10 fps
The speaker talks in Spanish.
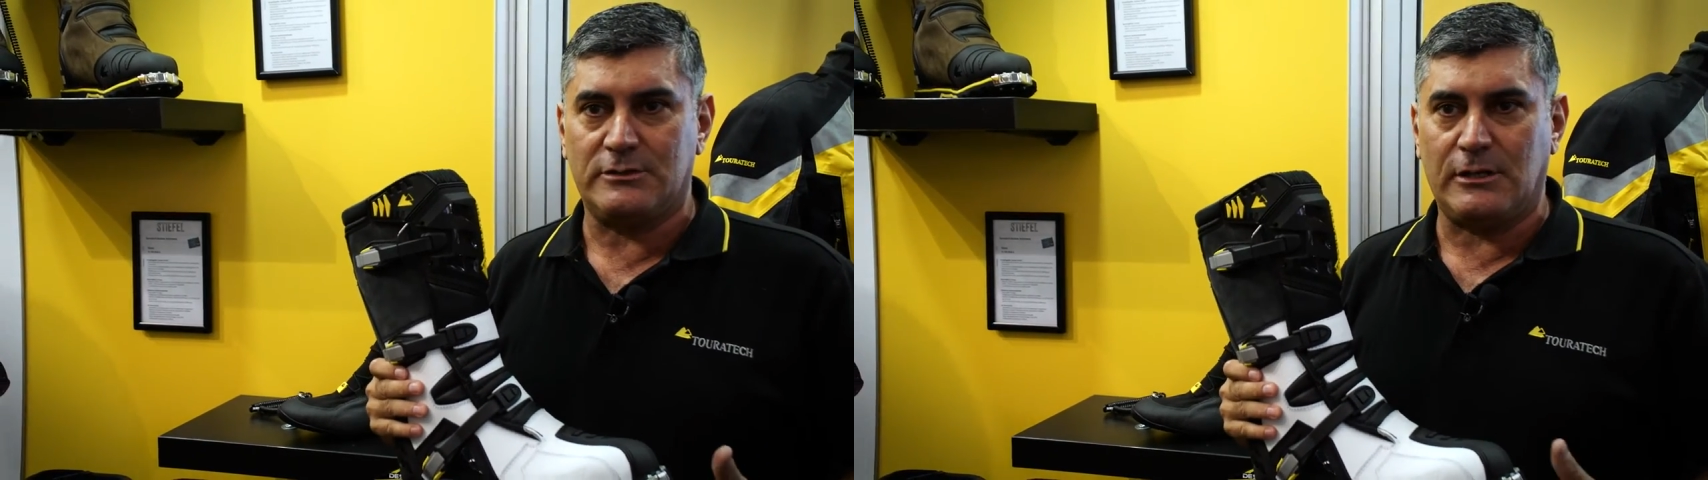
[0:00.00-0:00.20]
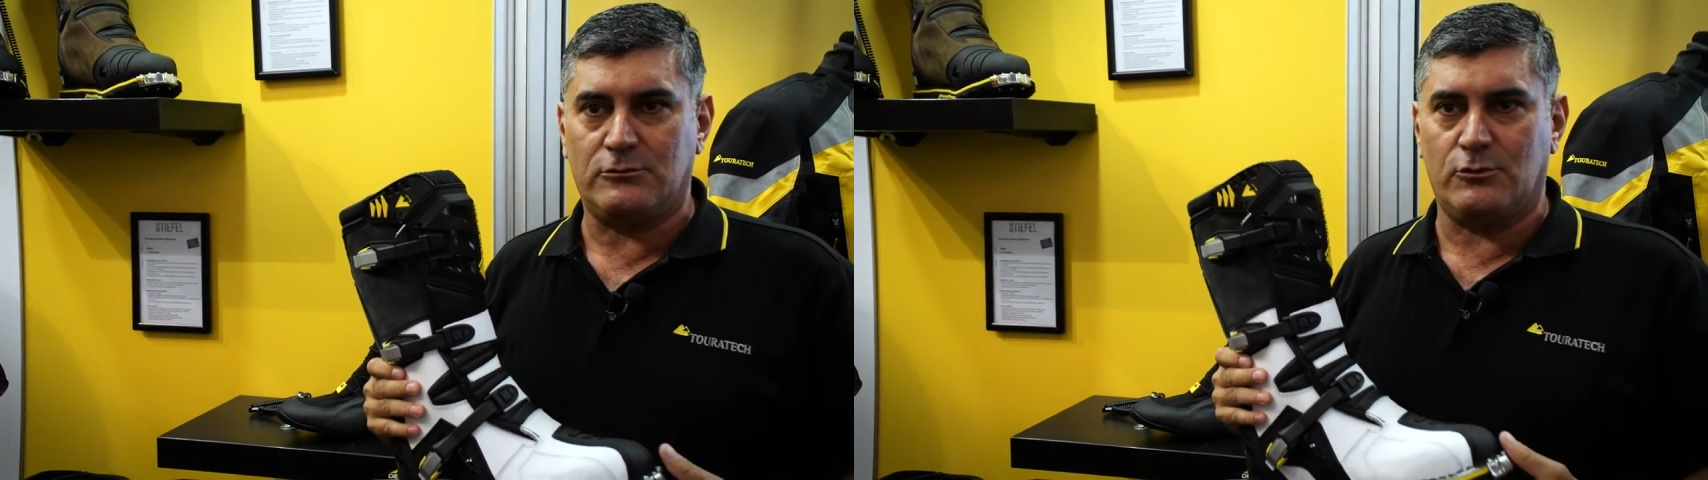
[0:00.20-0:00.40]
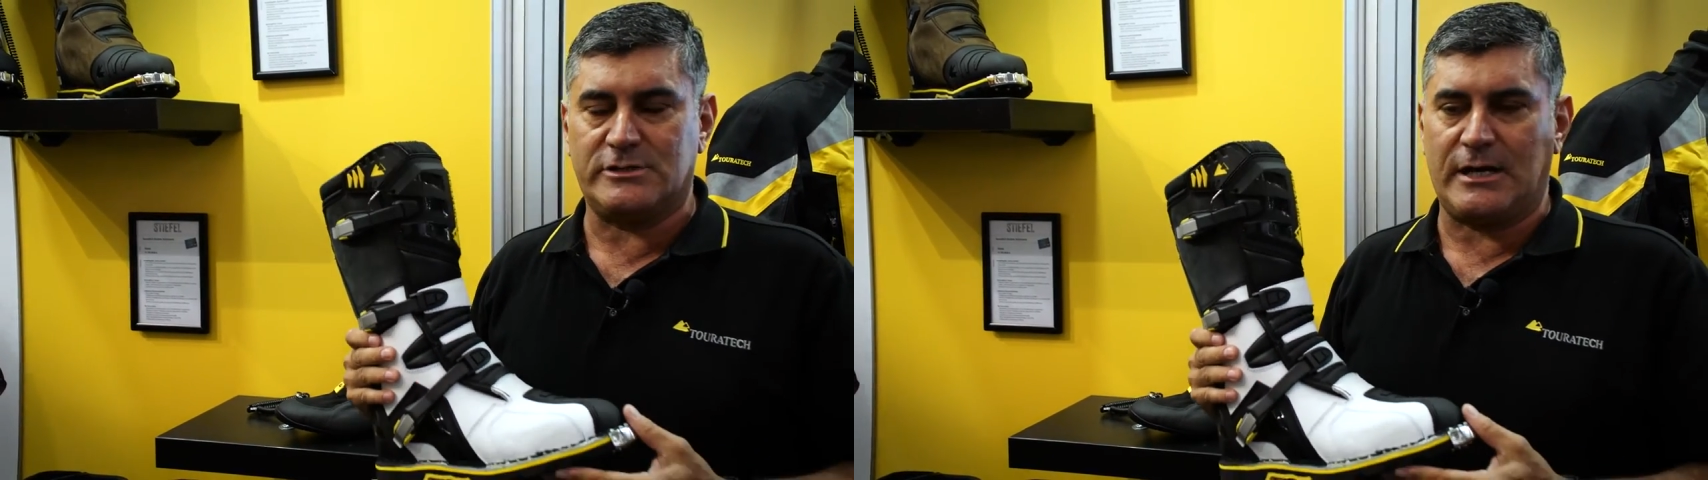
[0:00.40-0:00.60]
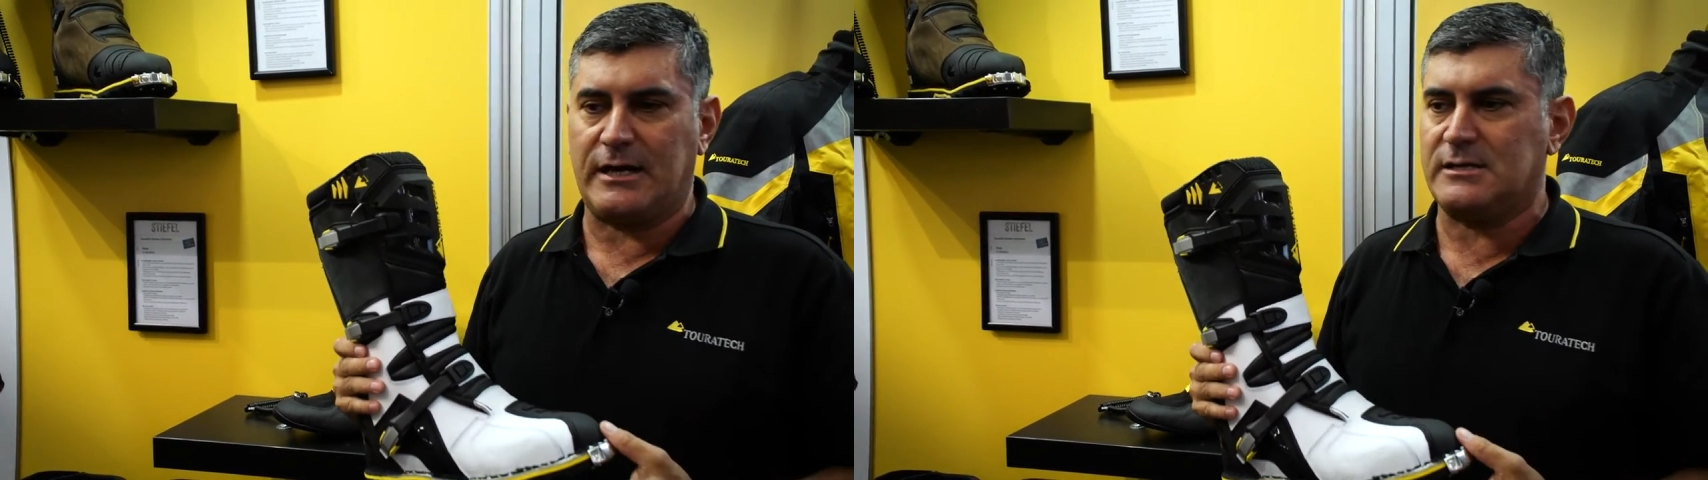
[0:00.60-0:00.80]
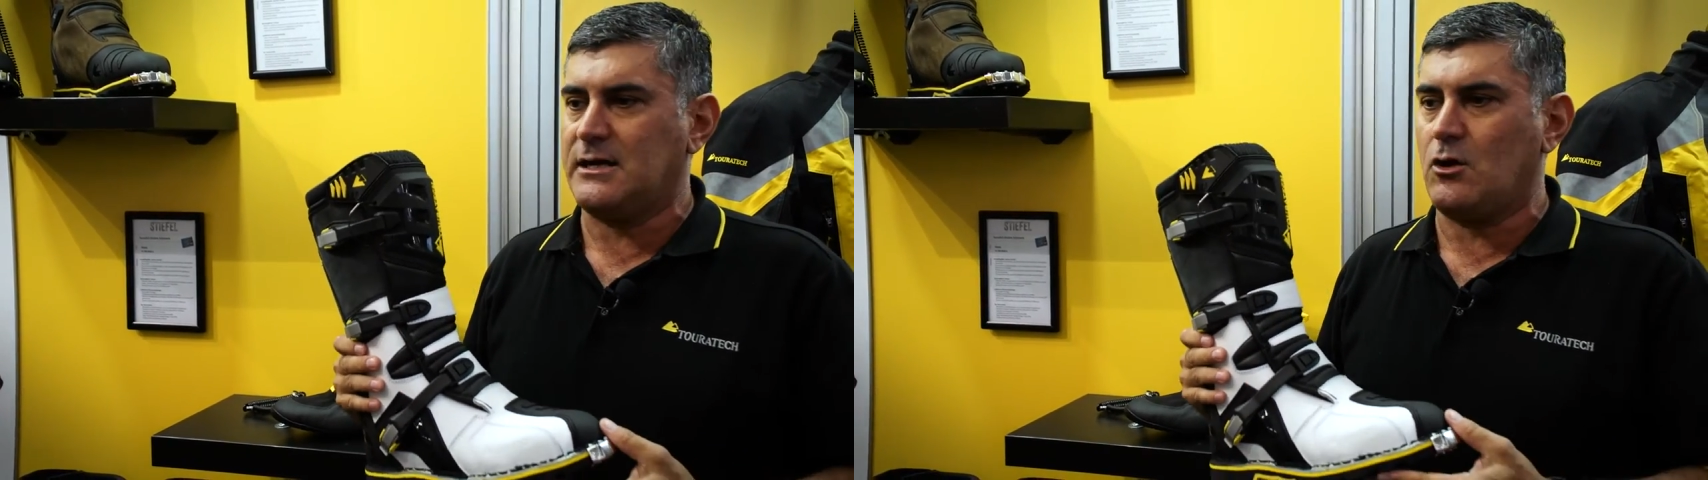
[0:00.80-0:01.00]
tanto en nuestra
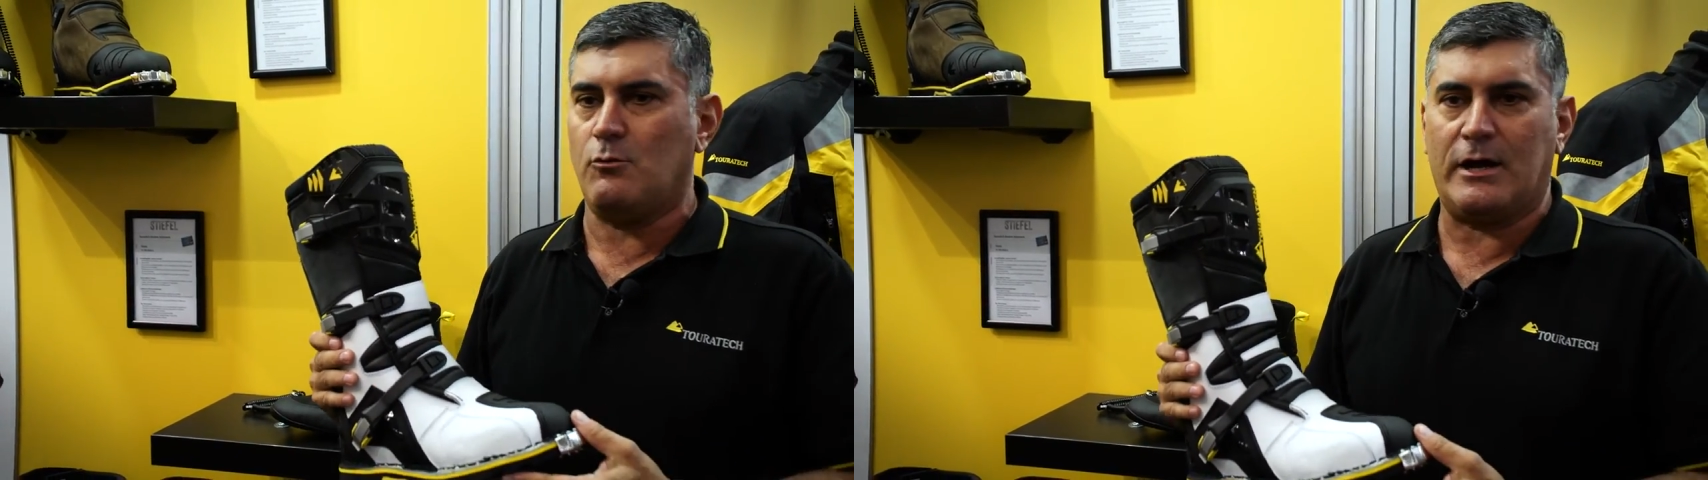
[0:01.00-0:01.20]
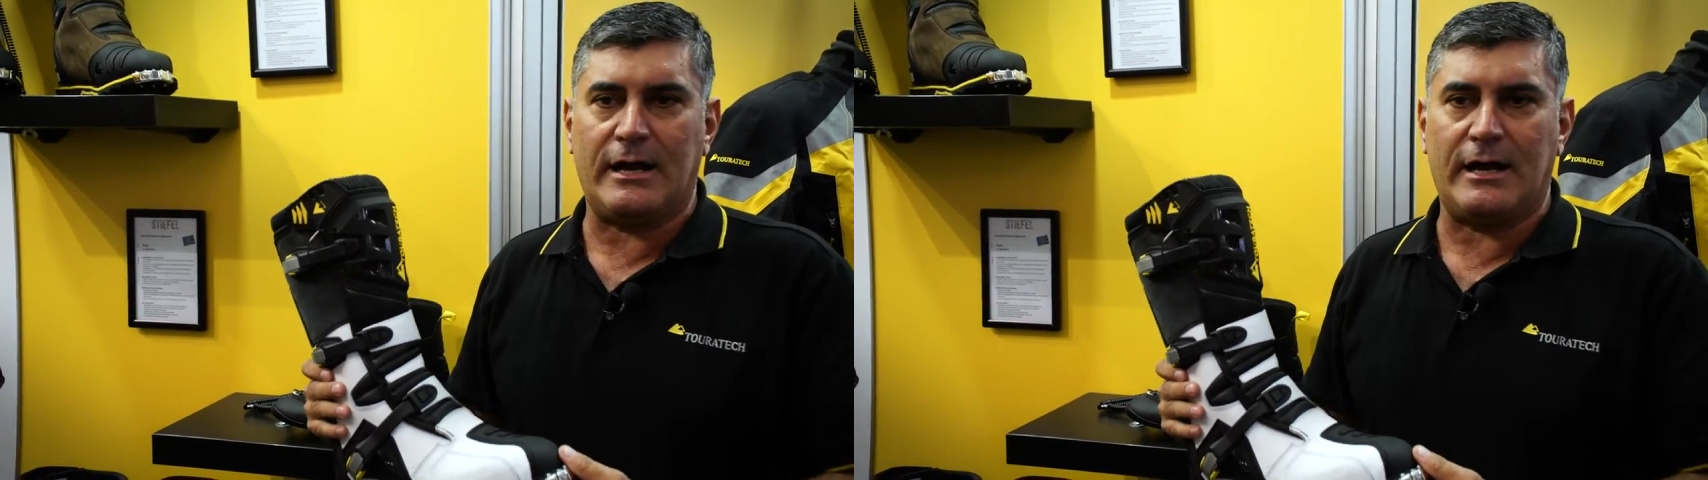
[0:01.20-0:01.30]
casa como en